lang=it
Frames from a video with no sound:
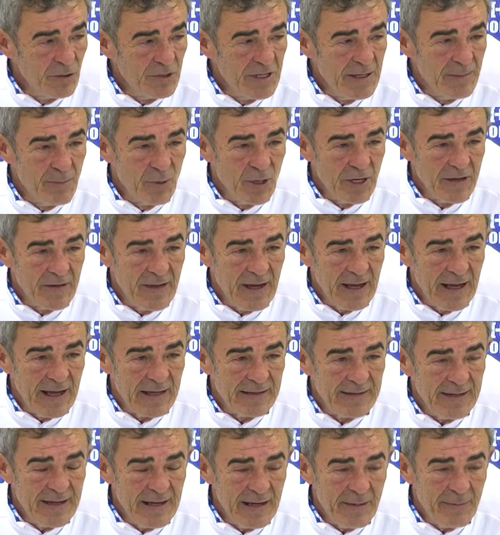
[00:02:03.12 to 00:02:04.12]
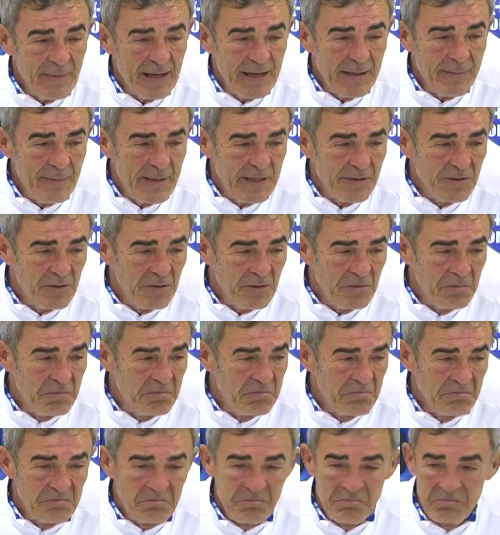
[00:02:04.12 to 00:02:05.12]
debole della catena, ma ripeto,
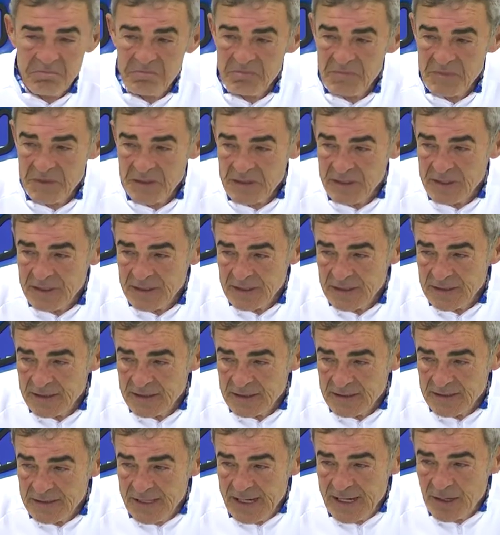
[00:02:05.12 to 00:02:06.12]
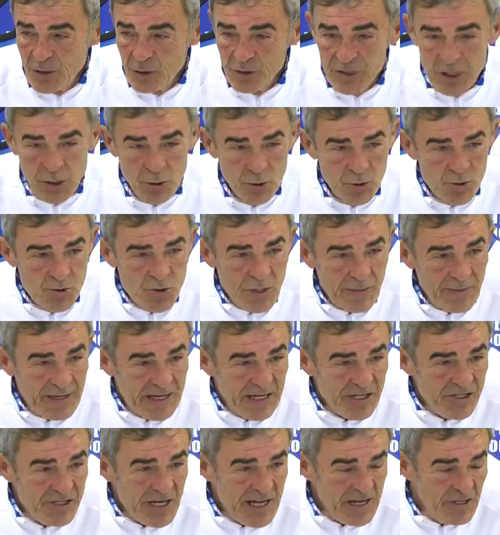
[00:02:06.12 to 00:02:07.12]
ero deluso,
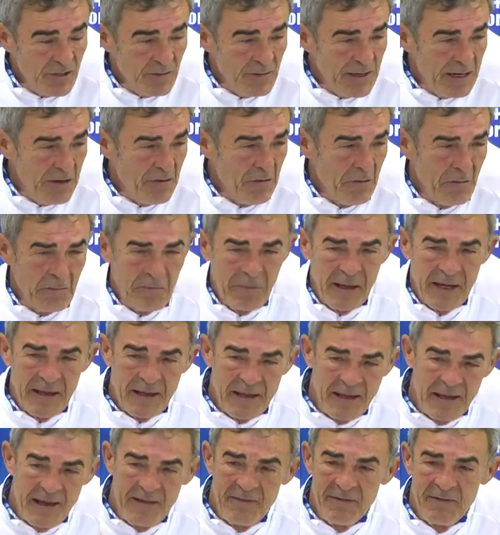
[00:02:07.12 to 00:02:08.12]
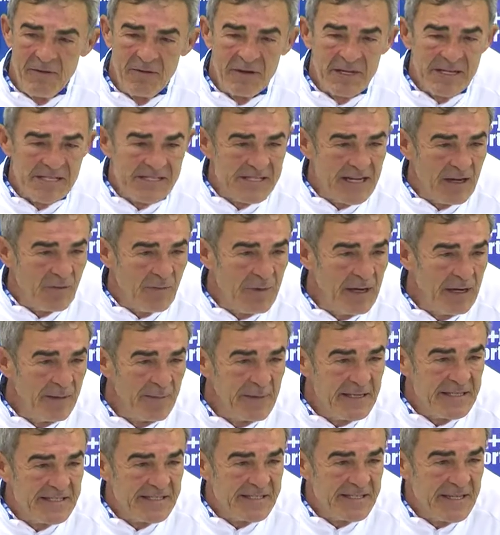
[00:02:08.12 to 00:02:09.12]
amareggiato, ma non perché avevo chissà quali
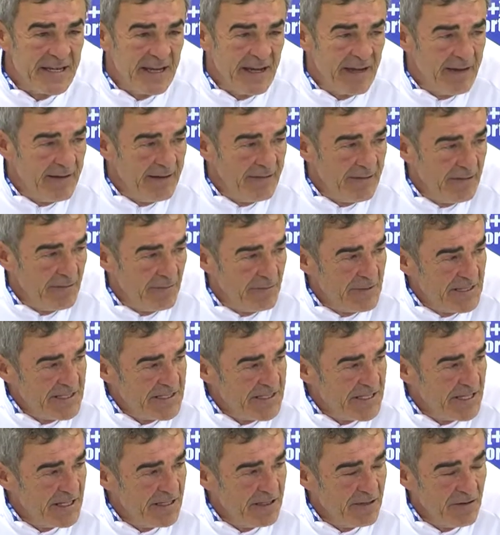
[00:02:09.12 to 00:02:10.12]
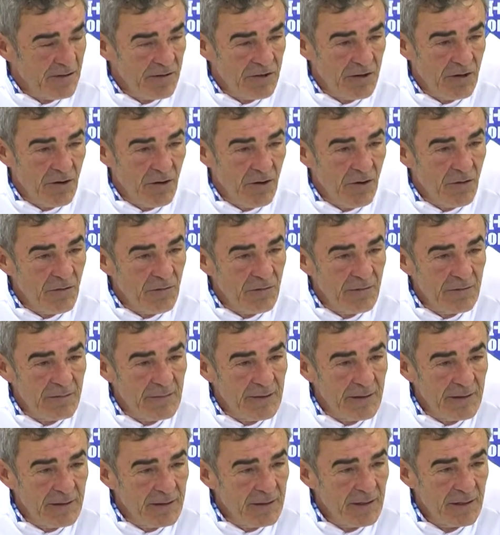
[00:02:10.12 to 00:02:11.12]
pensieri, io pensieri non ne ho
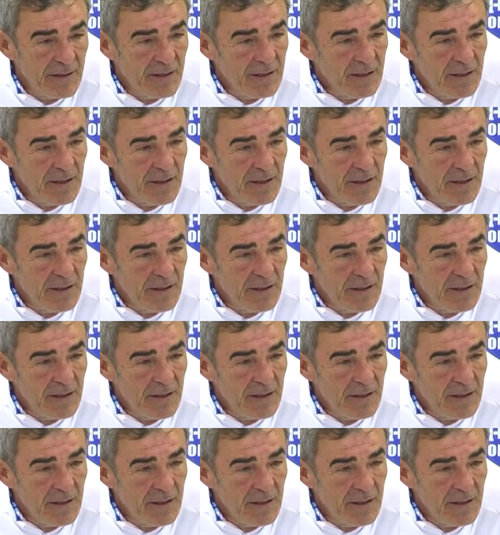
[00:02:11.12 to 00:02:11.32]
eh,